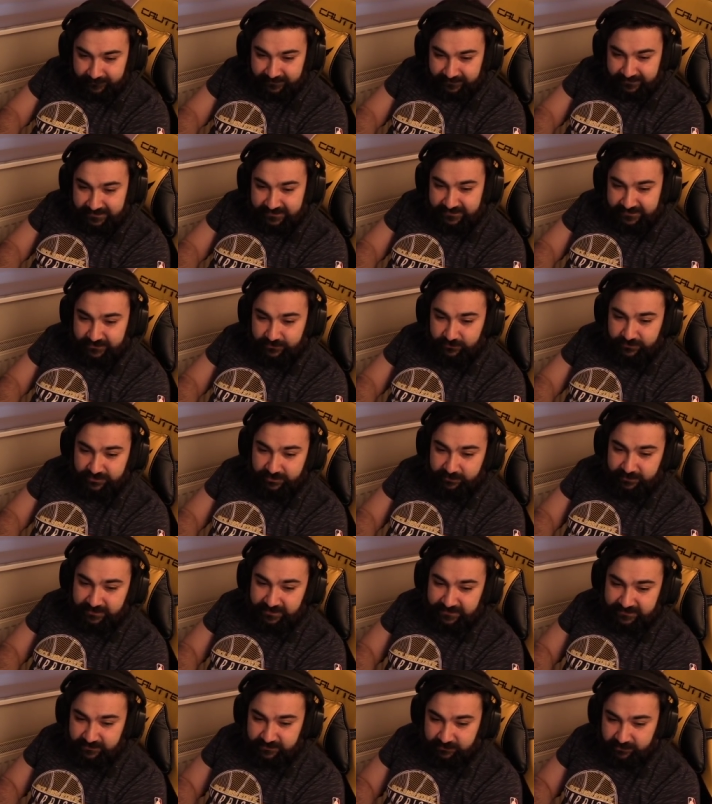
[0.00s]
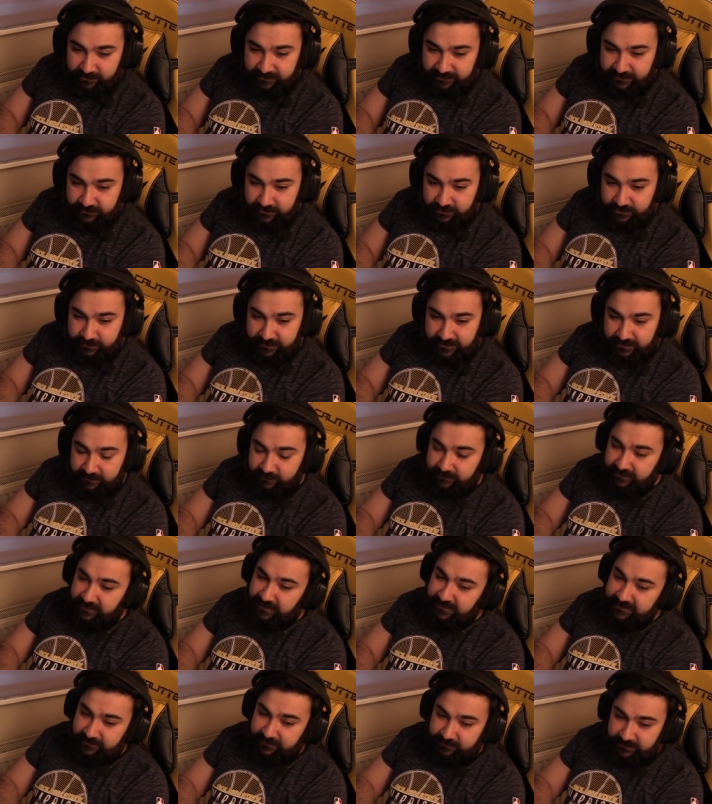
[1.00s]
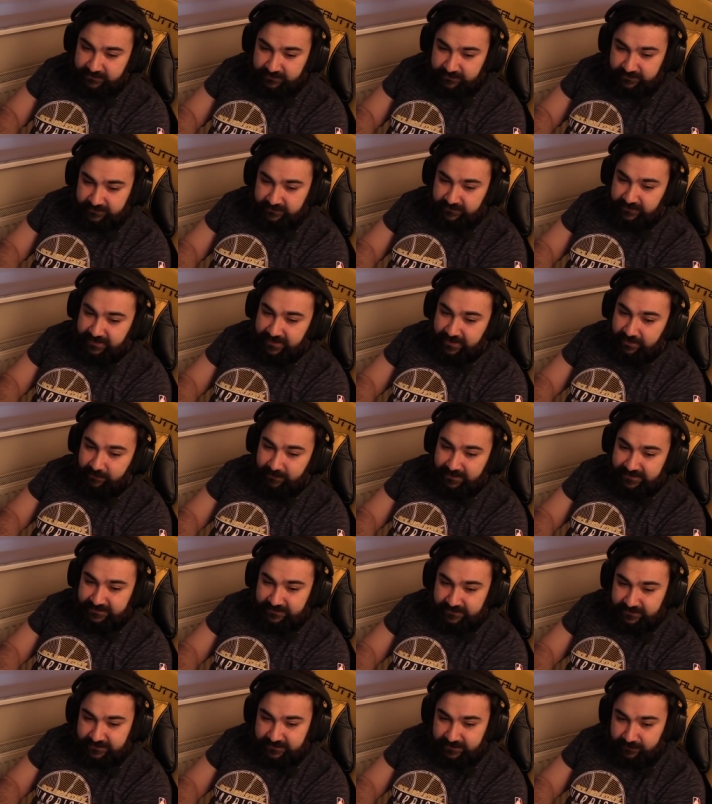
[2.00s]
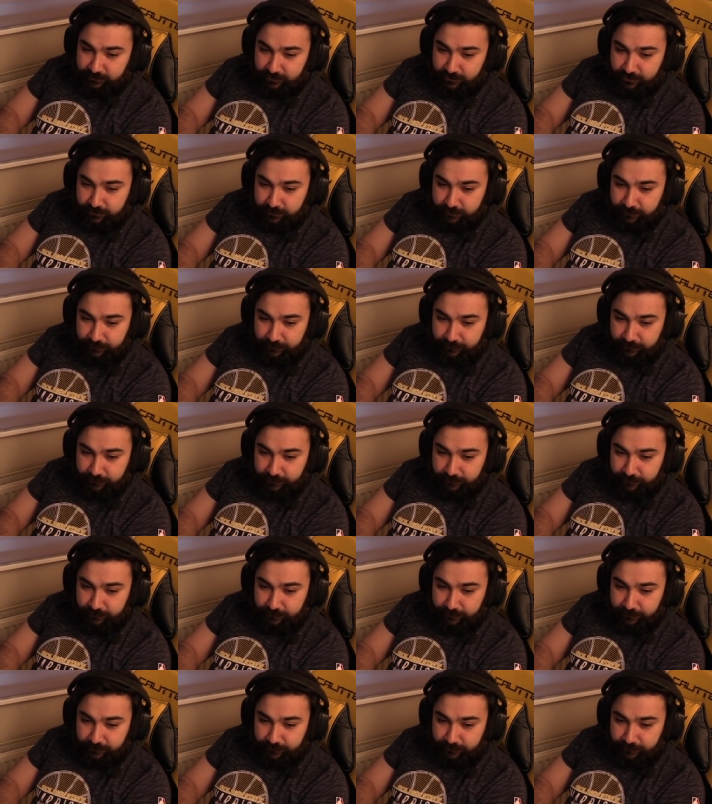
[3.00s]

Sirius'a 1 artı 1 bekliyoruz. 1, 1 artı 1 gelmez sanmıyorum.